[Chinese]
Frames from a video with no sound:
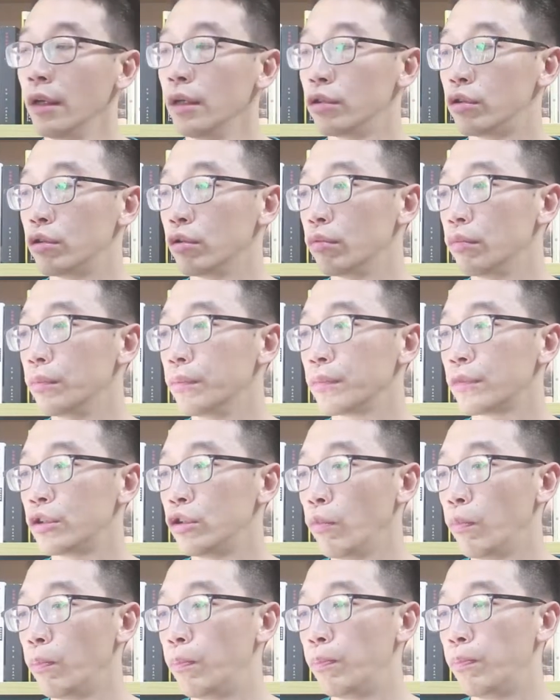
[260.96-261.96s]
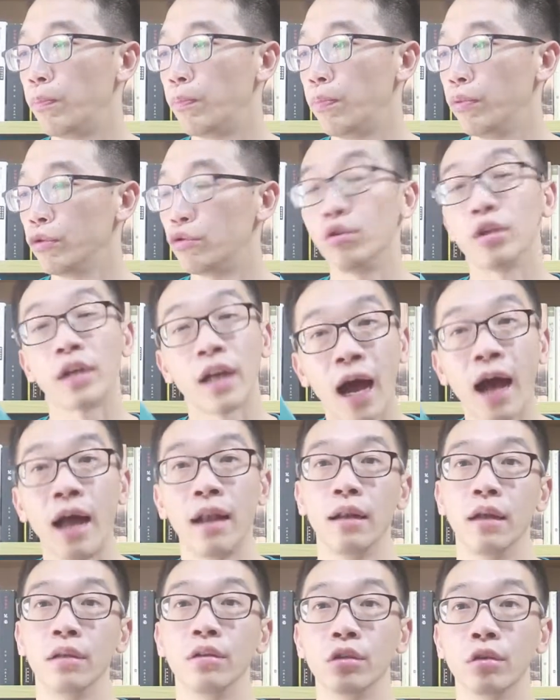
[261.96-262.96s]
就就不去
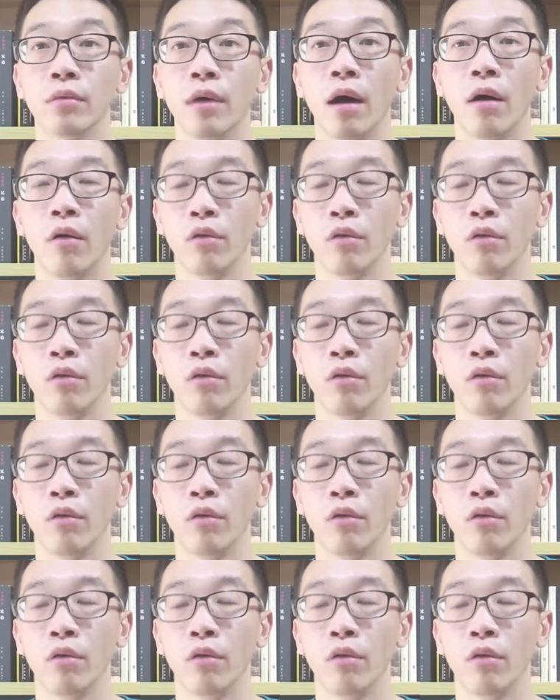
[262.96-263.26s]
看了，你懂吗？